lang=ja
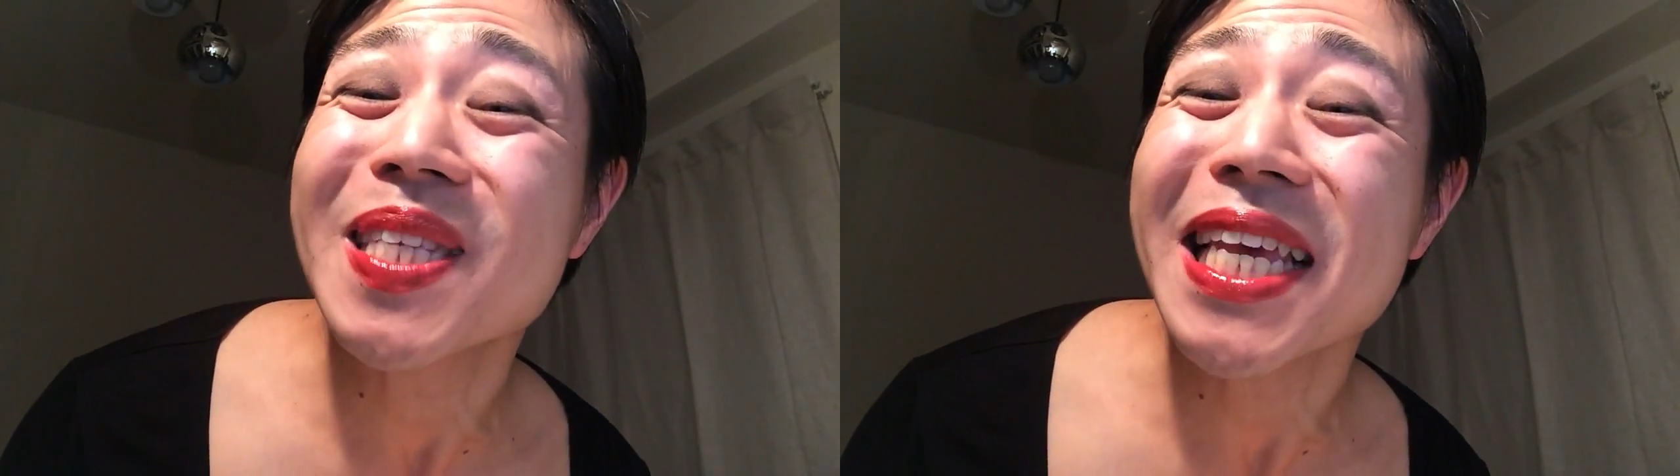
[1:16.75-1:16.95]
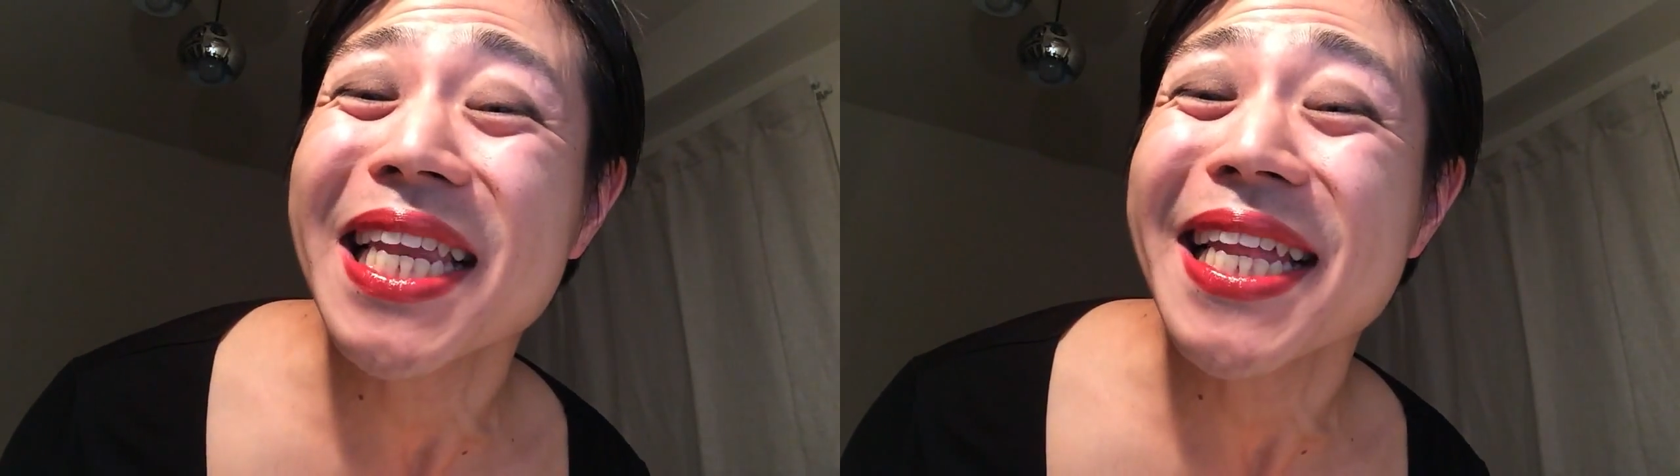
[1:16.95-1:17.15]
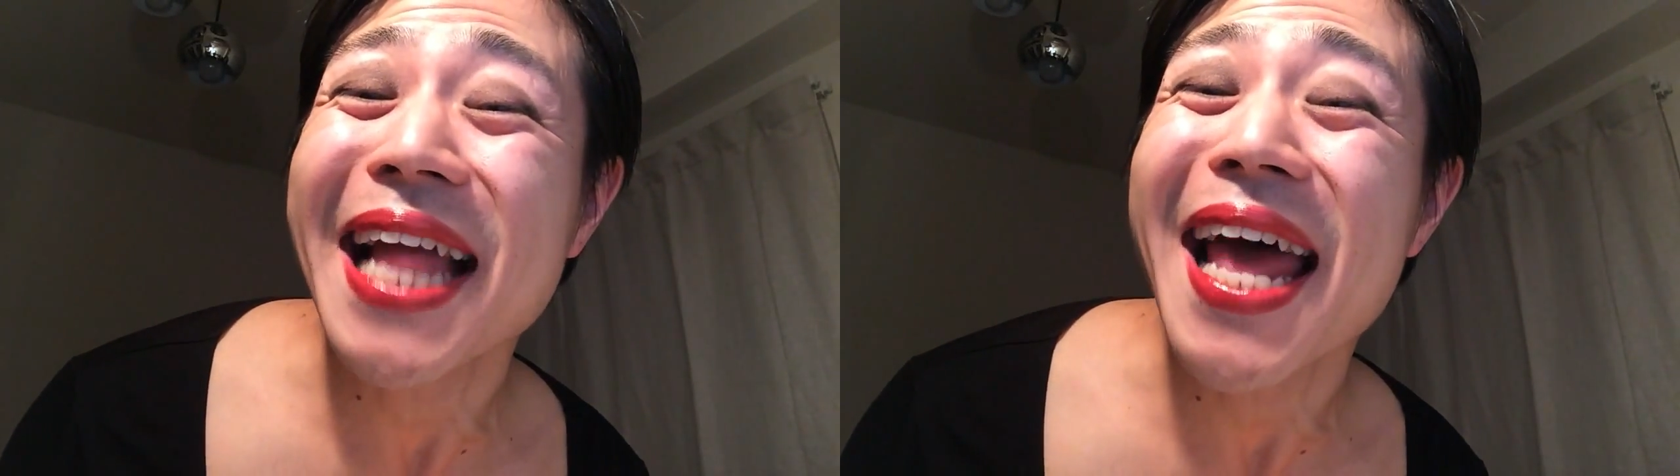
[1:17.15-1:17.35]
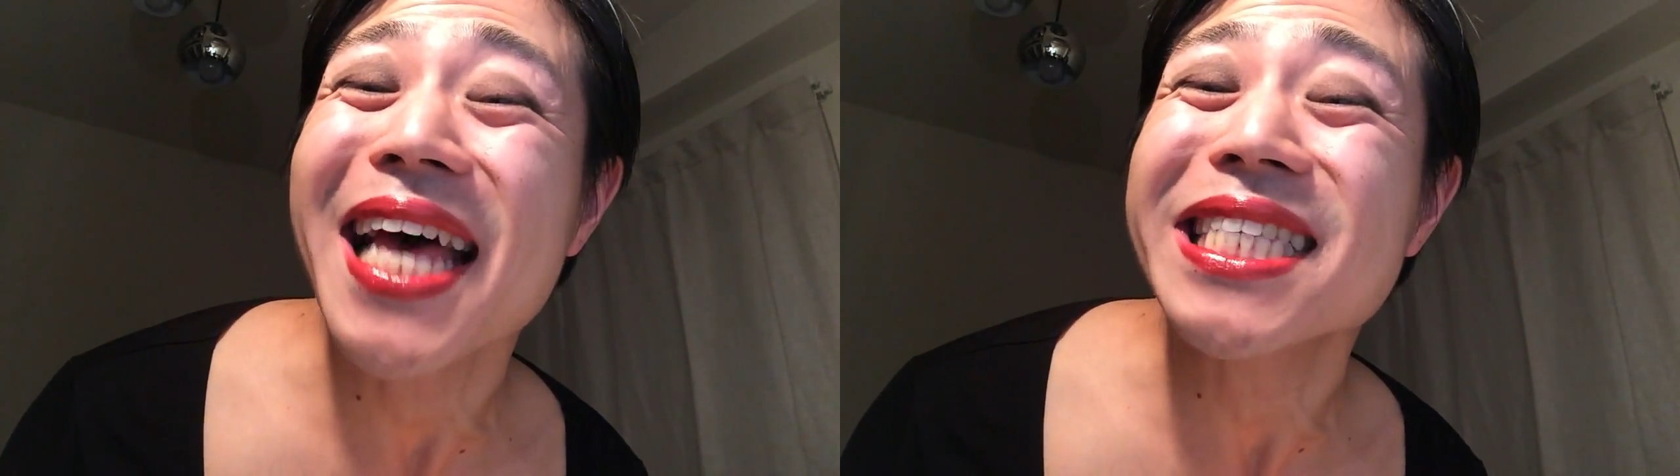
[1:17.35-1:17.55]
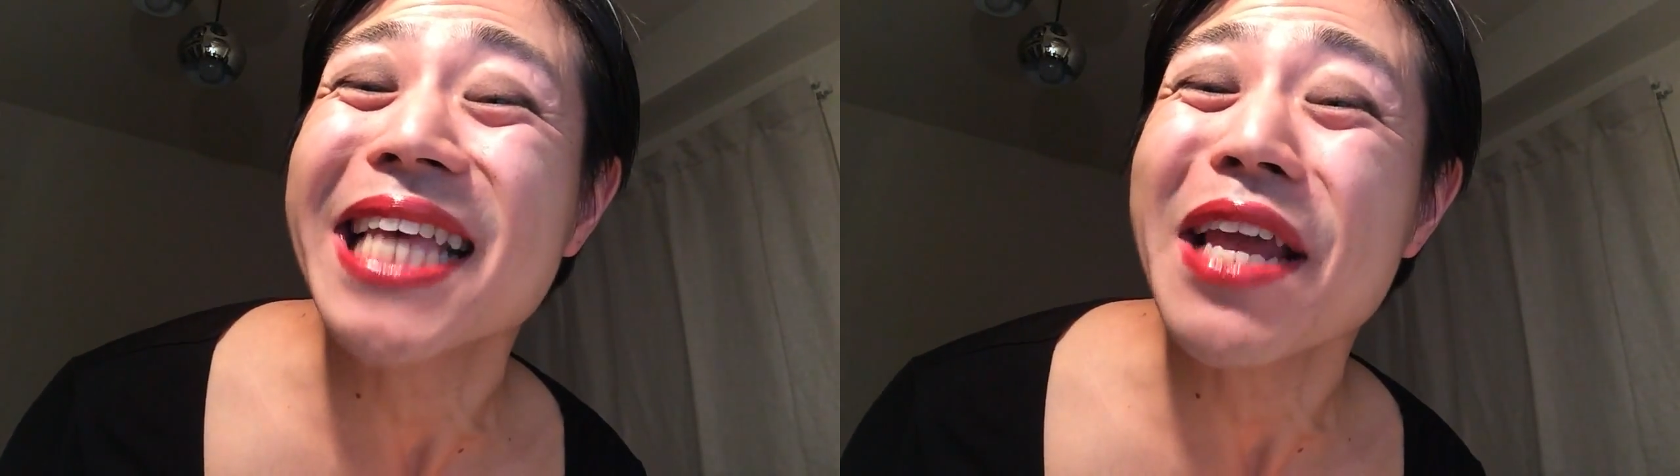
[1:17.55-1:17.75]
きにな
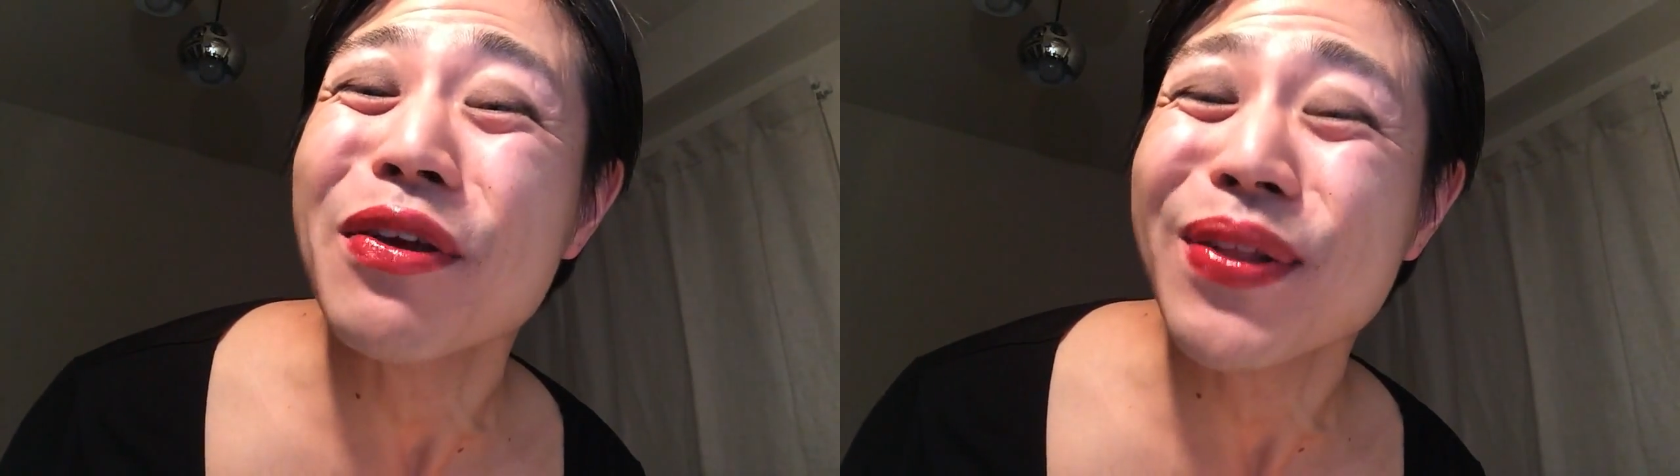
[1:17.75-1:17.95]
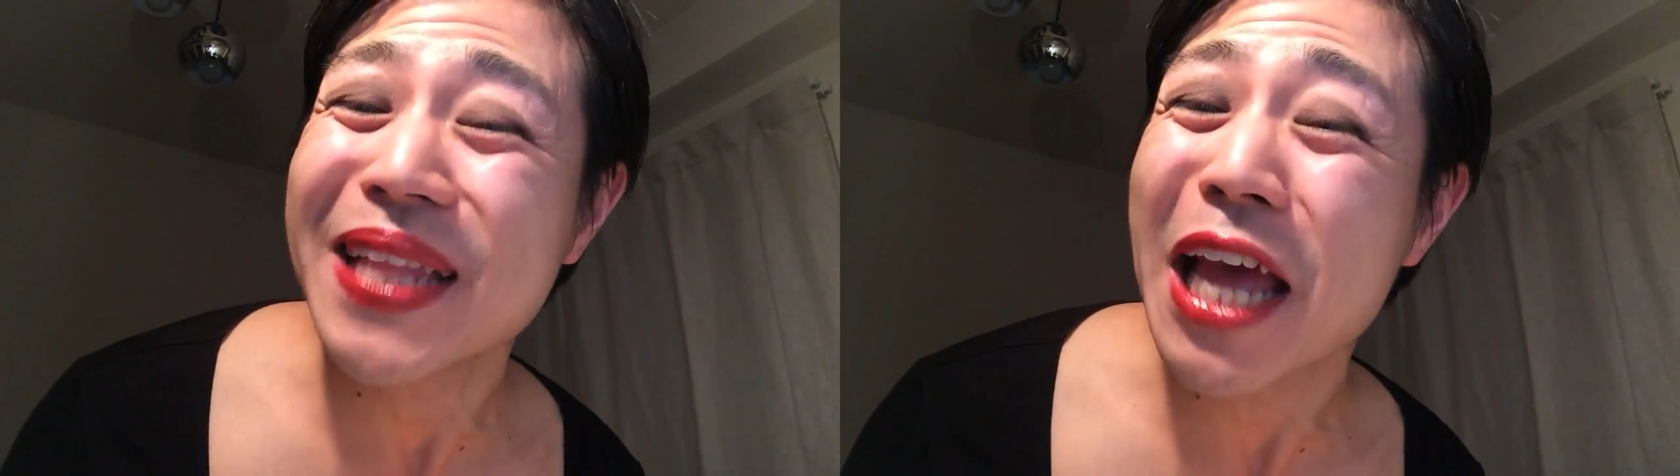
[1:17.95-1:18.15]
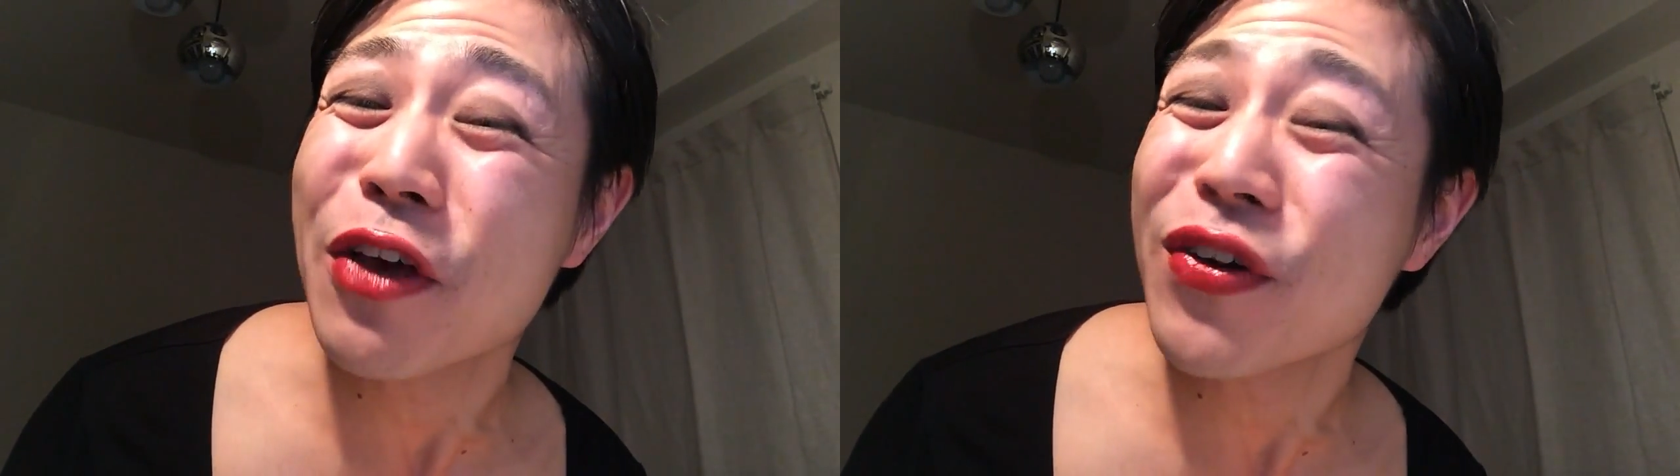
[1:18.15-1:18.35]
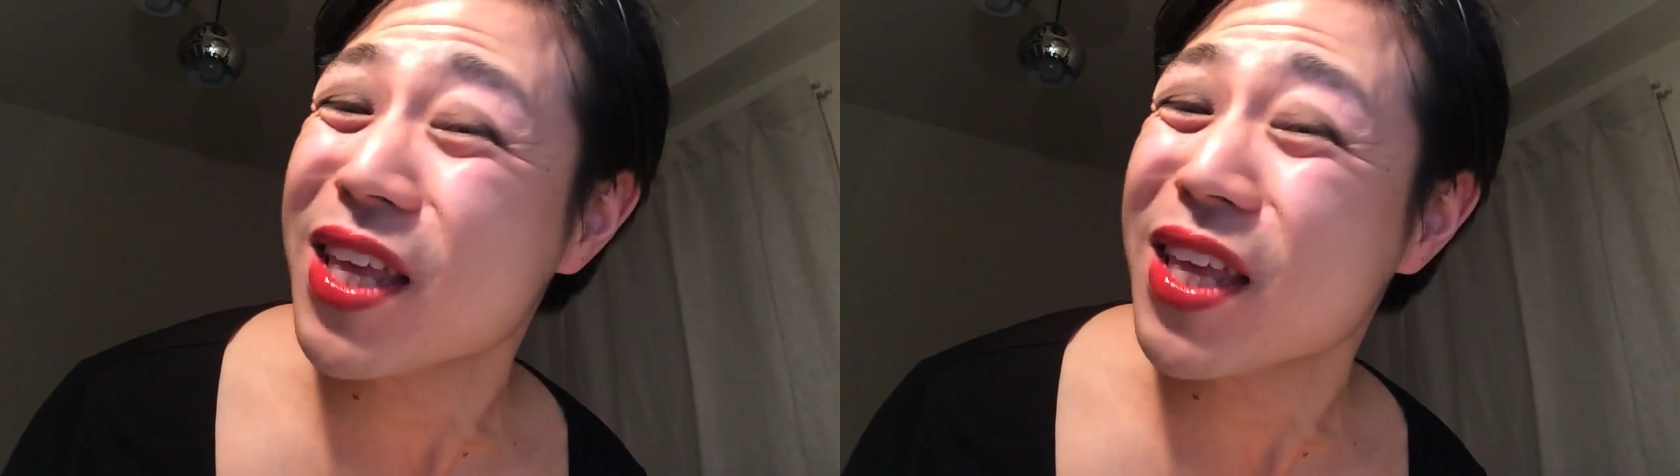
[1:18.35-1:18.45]
らせるっていう